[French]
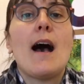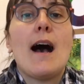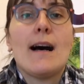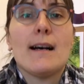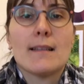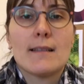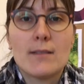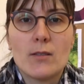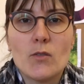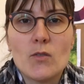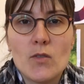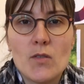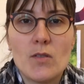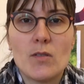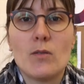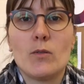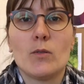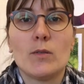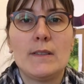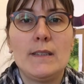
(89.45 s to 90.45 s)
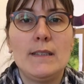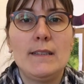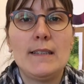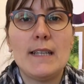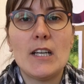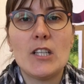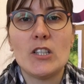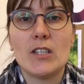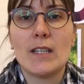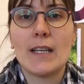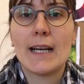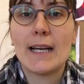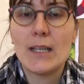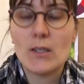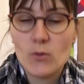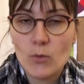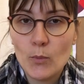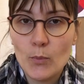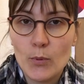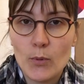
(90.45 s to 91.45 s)
un sens au tissage, et une
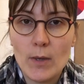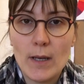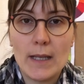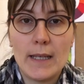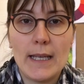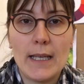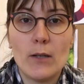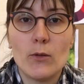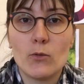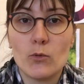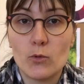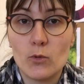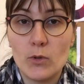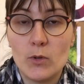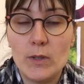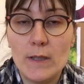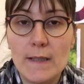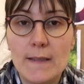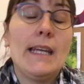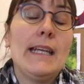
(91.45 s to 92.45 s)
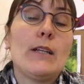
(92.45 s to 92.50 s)
raison pour laquelle tu tisses,